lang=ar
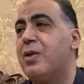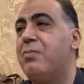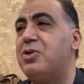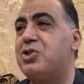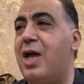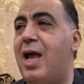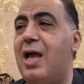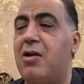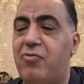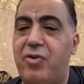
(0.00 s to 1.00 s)
مش ده
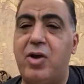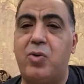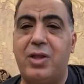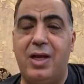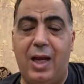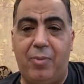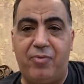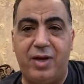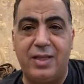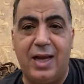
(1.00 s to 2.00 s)
الفيرود اللي يلعب
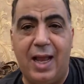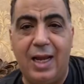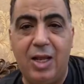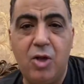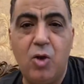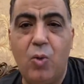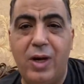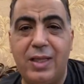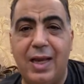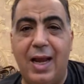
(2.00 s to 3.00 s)
في النادي الاهلي
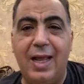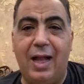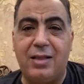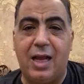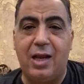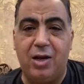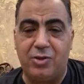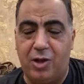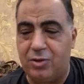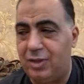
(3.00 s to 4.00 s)
والنادي الاهلي يحتاج الى
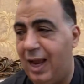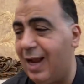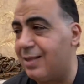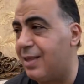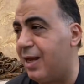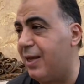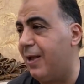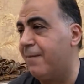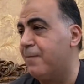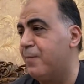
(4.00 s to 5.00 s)
ضغط حاجه تانية